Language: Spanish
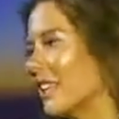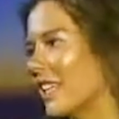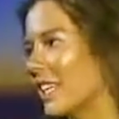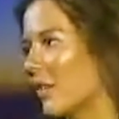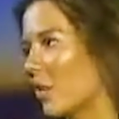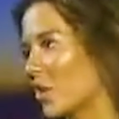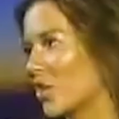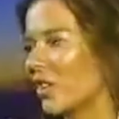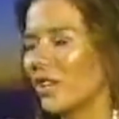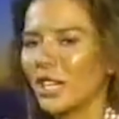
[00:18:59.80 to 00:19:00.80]
latinas, porque si
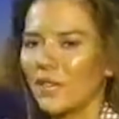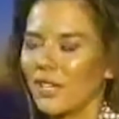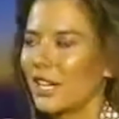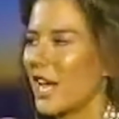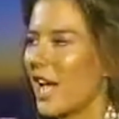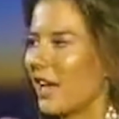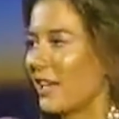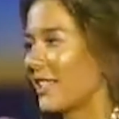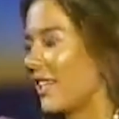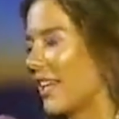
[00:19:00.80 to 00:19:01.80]
no discrimina a
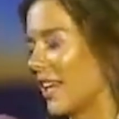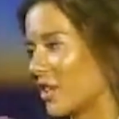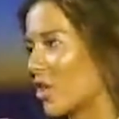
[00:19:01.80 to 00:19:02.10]
las chilenas, que